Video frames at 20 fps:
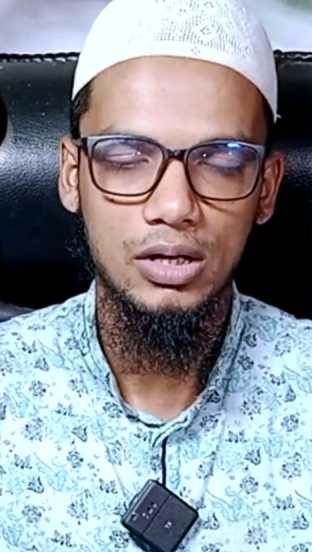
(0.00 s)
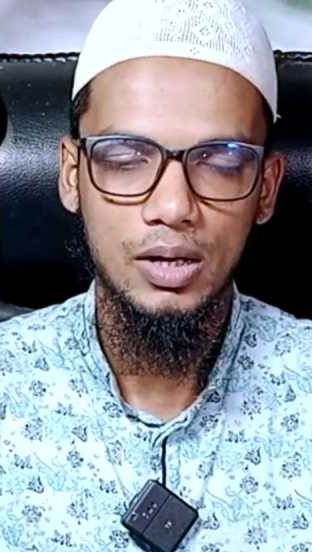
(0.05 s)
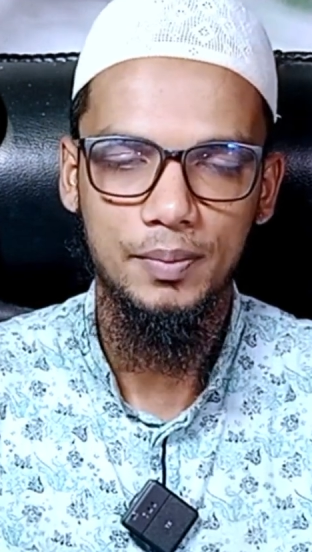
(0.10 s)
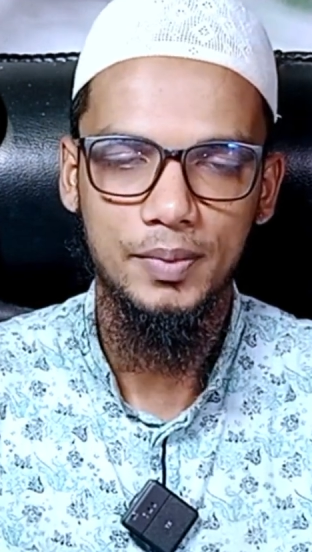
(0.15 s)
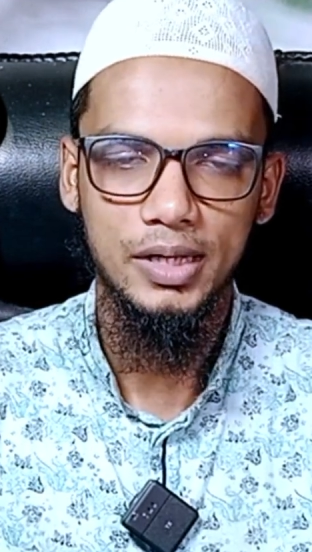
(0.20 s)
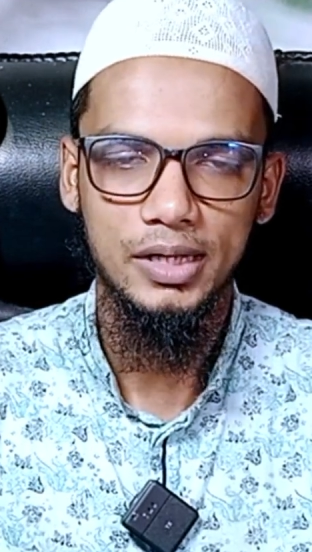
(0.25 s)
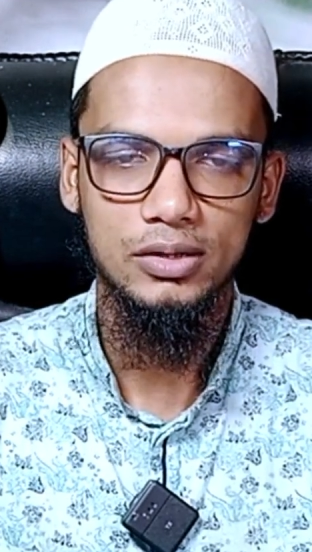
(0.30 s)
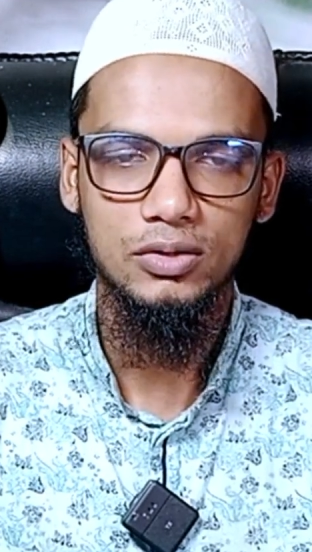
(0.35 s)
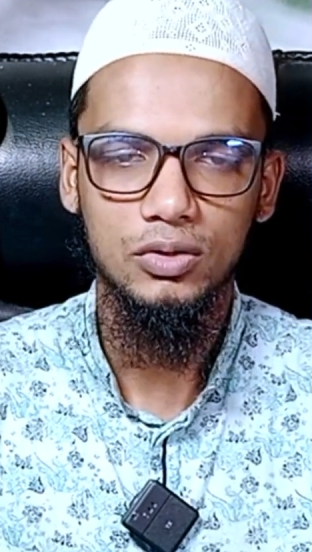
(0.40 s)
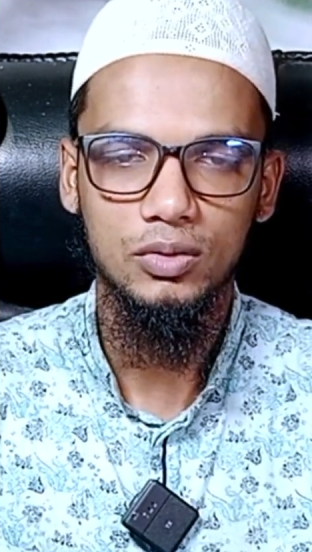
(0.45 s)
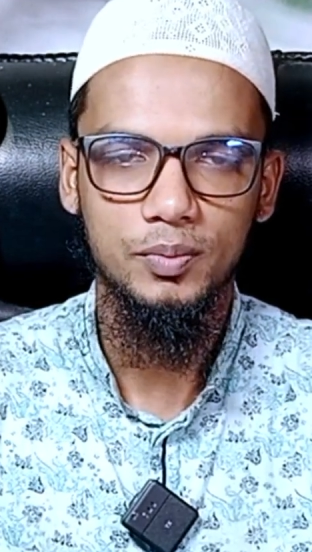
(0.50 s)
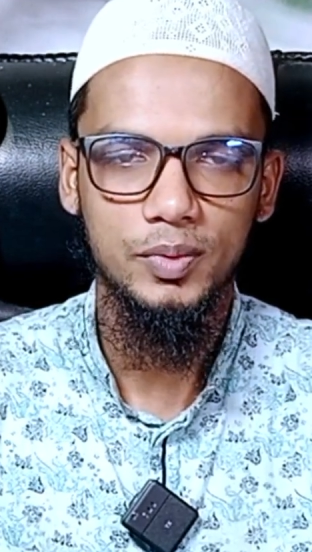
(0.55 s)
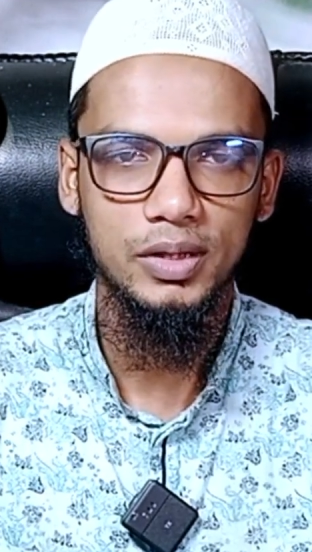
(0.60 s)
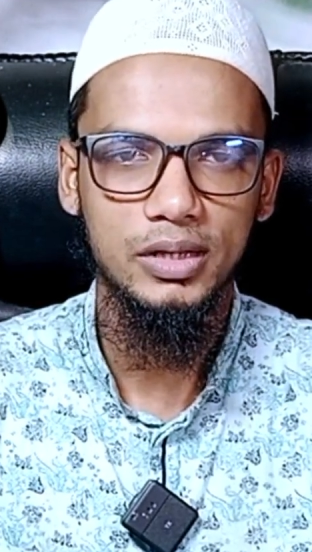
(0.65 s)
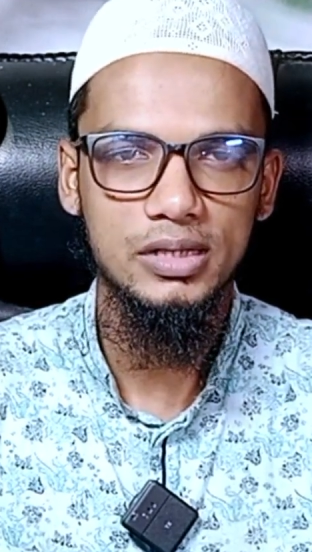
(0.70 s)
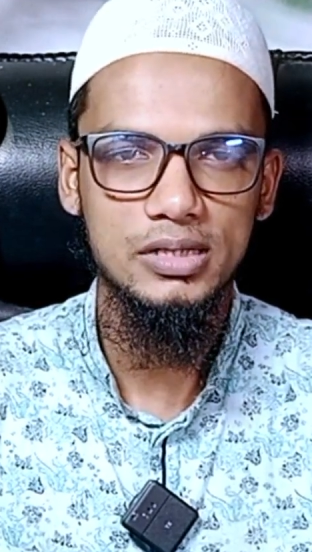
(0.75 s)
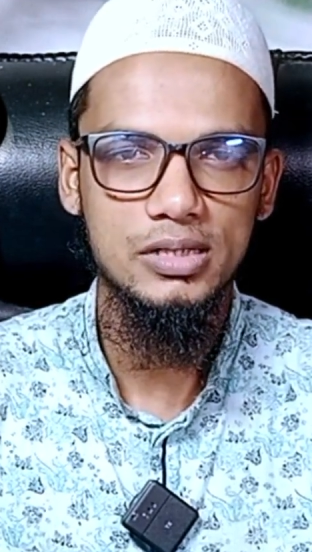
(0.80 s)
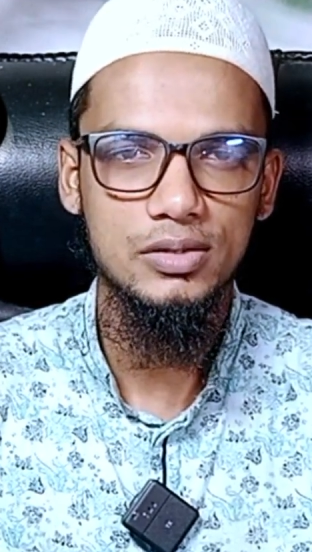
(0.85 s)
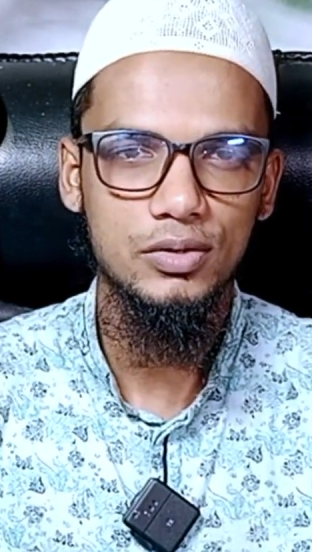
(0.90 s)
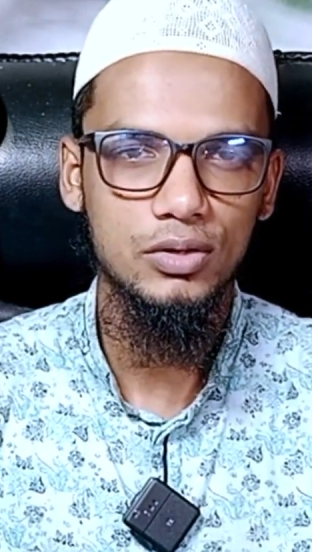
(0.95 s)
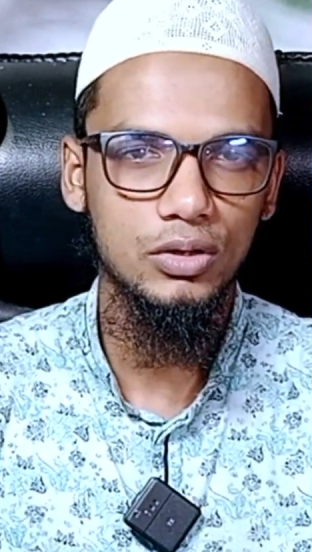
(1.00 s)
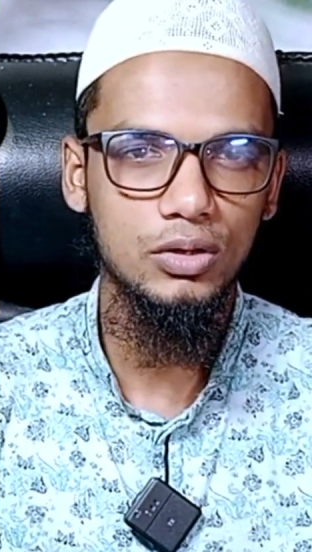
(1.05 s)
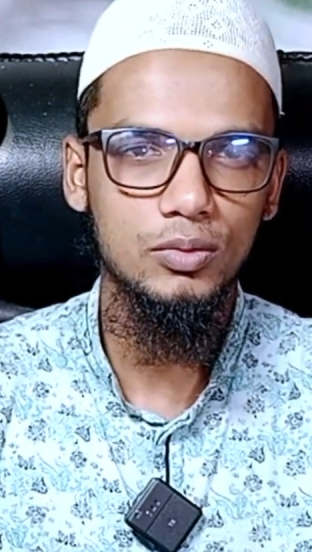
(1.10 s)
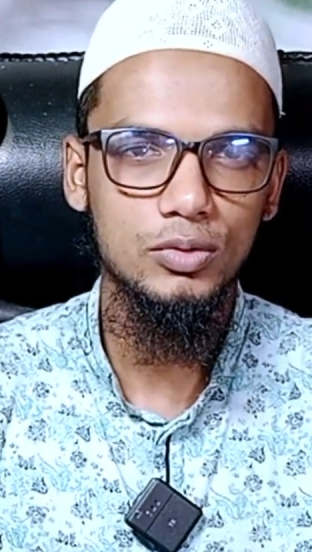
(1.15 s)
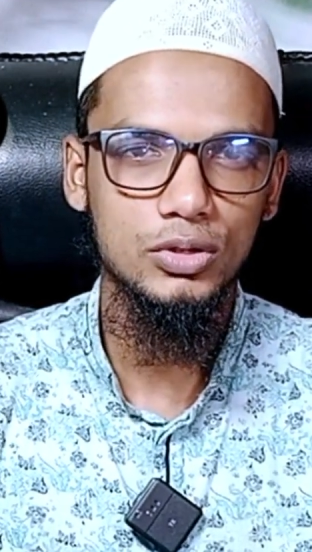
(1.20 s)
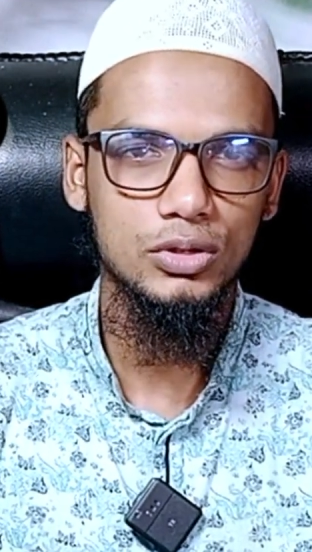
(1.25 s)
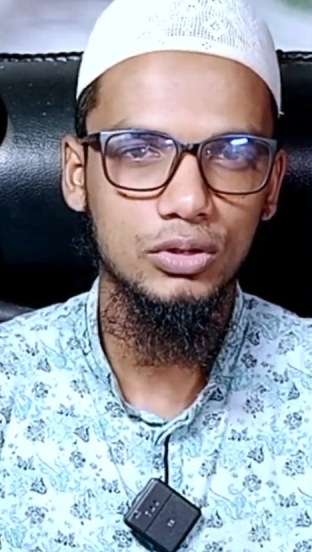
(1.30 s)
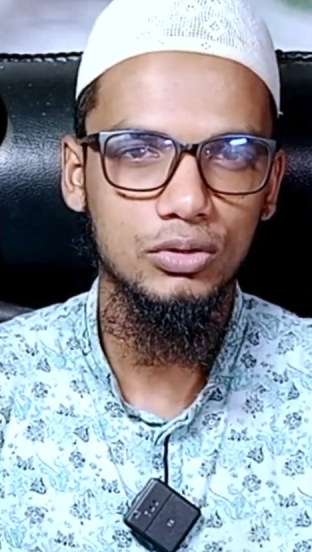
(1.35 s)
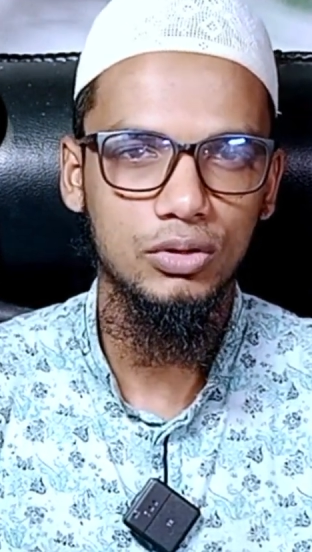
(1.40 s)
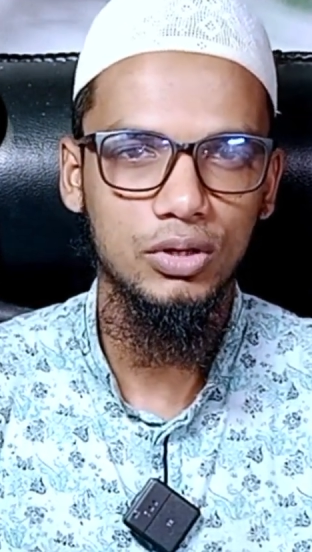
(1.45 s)
আপনাকে তদবির দিয়েছি
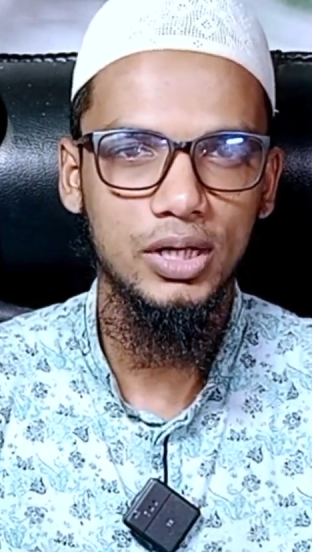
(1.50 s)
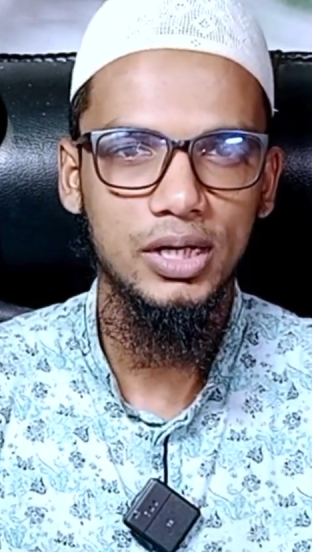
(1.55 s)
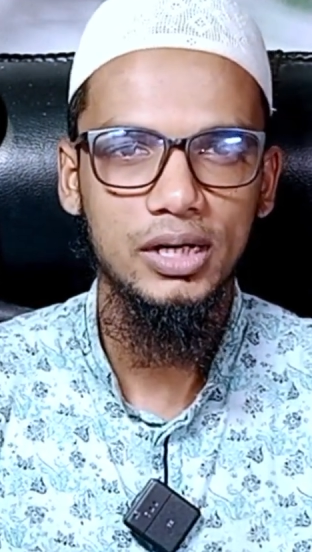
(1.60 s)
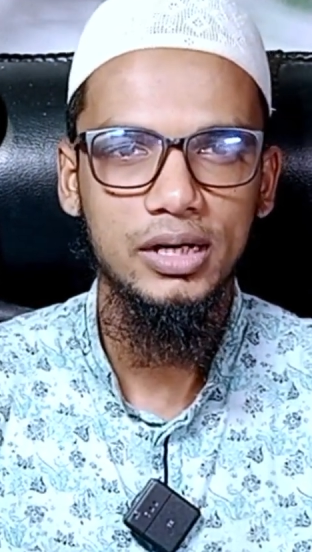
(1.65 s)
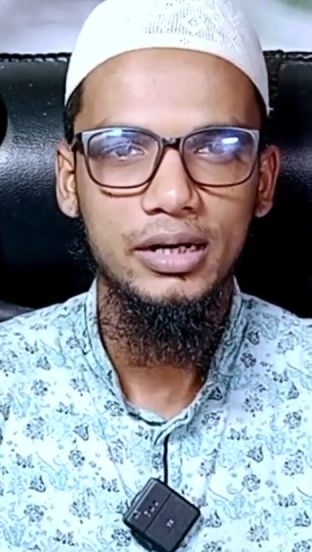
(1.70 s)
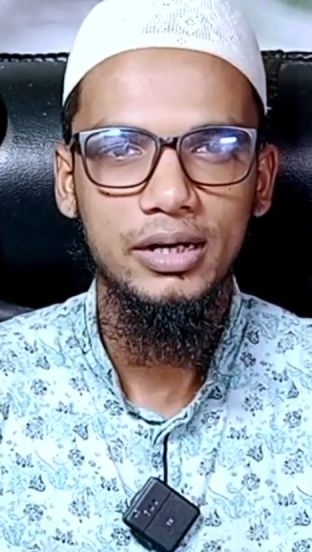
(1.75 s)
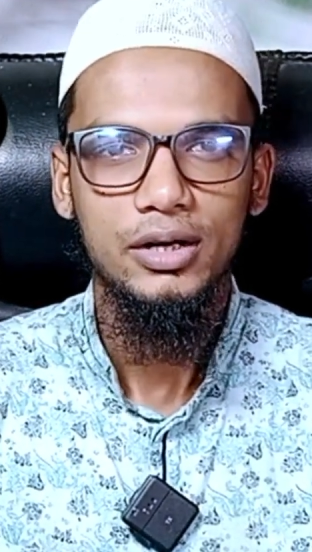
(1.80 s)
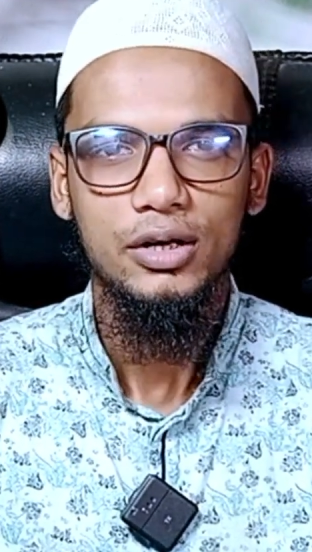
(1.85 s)
ওইরকমও যদি হয়